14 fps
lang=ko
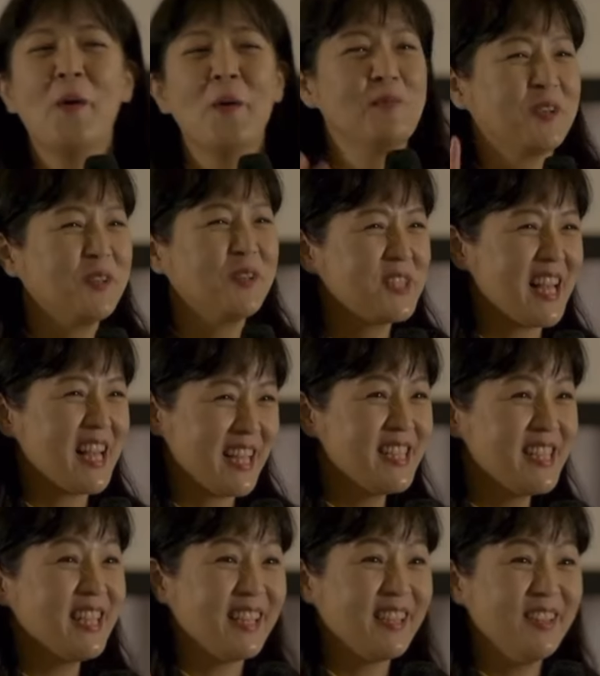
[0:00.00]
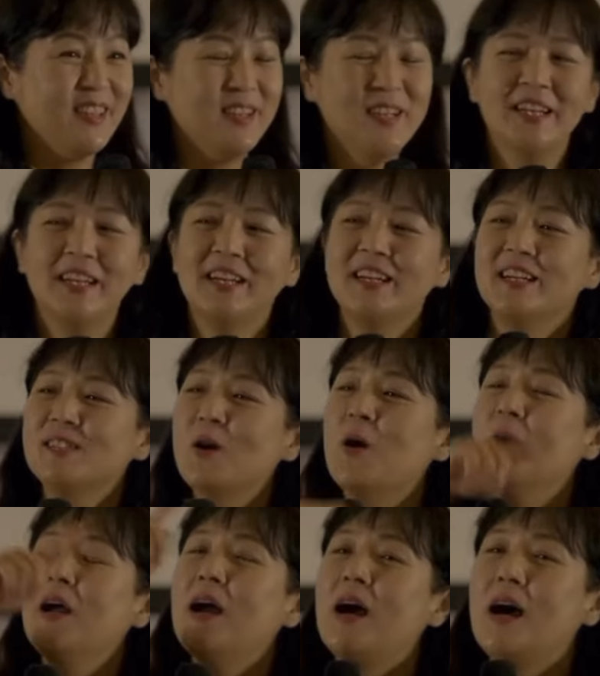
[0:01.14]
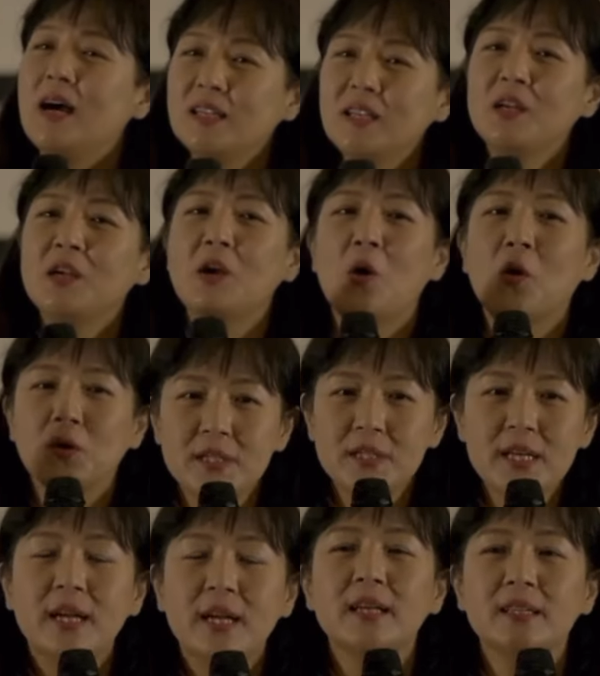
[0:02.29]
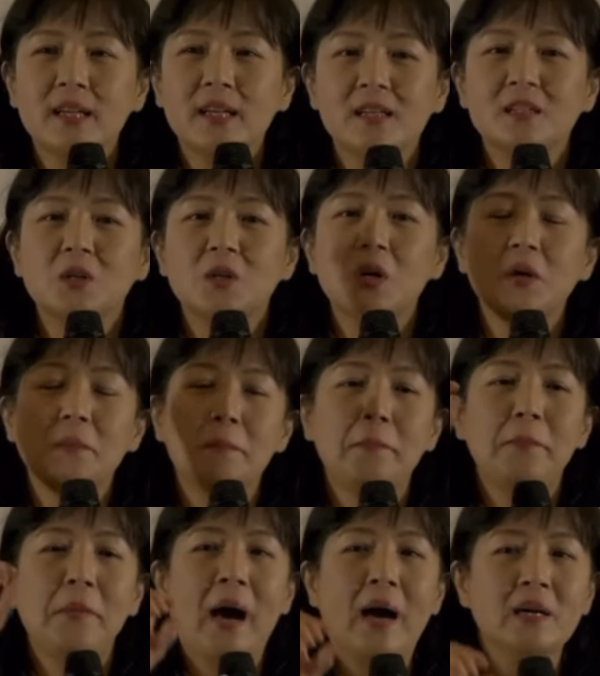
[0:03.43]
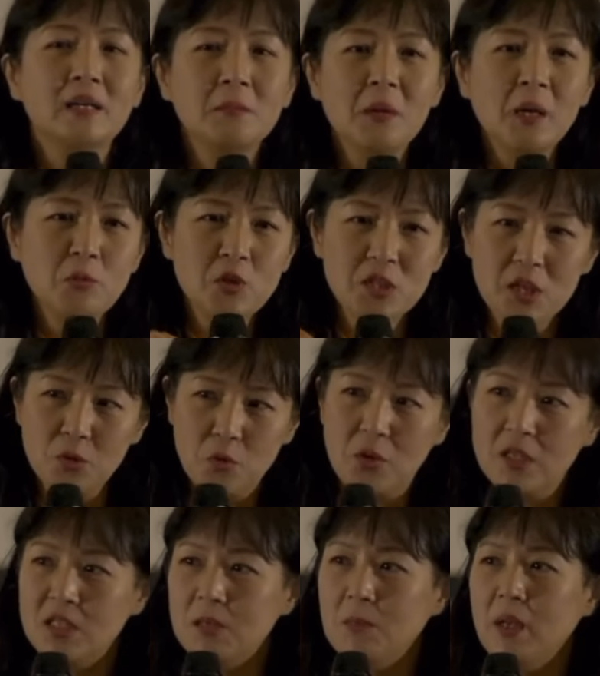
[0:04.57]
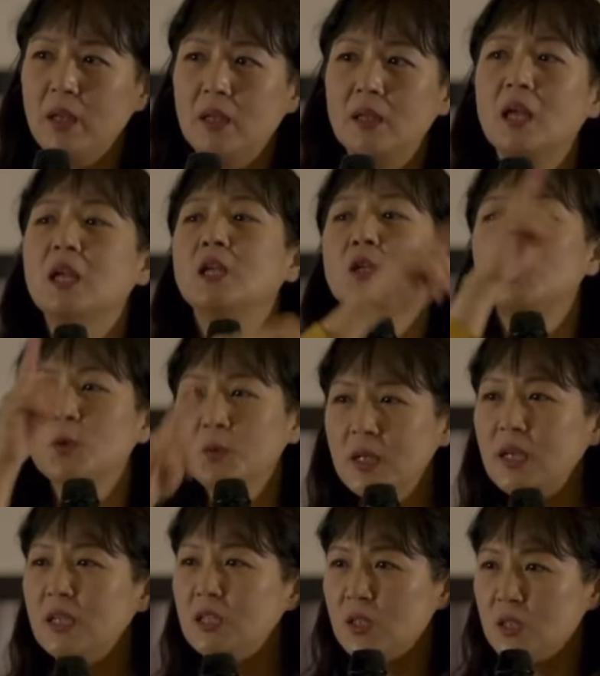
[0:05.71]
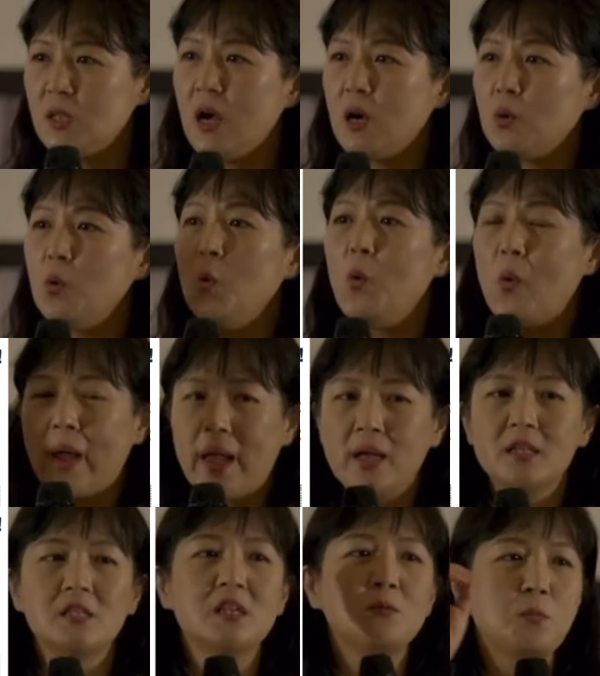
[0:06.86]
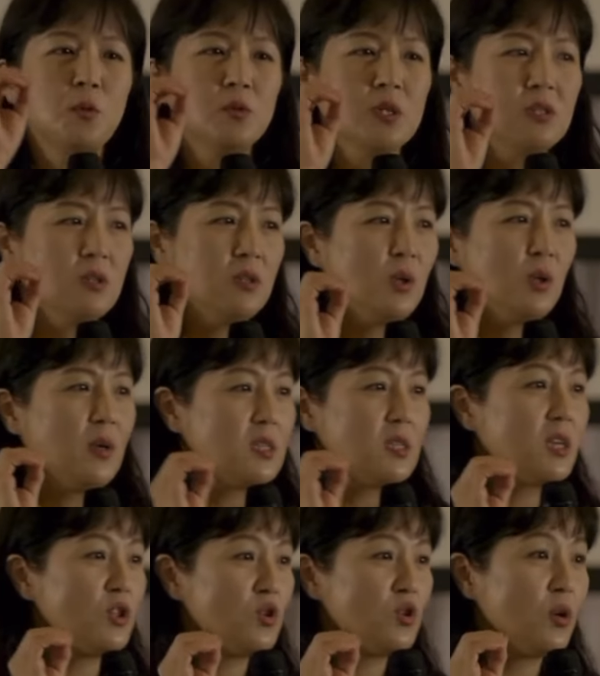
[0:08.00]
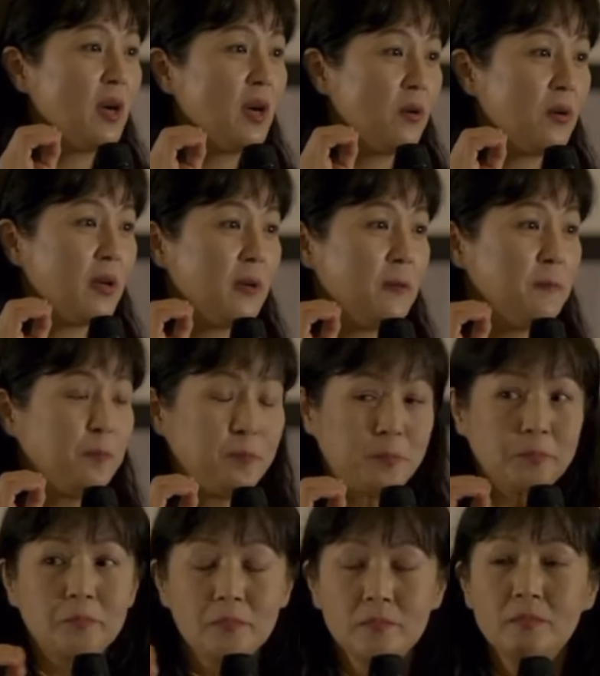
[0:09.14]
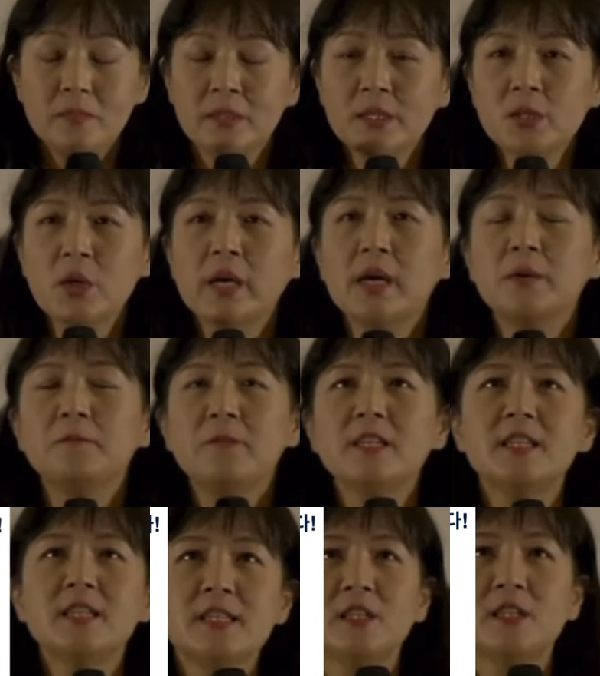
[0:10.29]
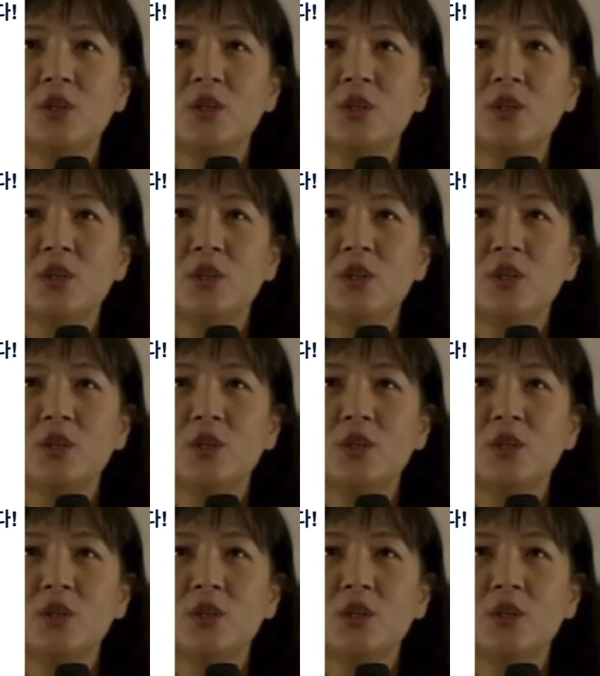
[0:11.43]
뭐 이러진 않잖아요. 그래서 아이들이 영어를 잘한다라는 건 발음의 문제도 있지만 인토네이션하고 액센 포지션이 굉장히 중요한 거예요. 그래서 제가 파닉스 할 때도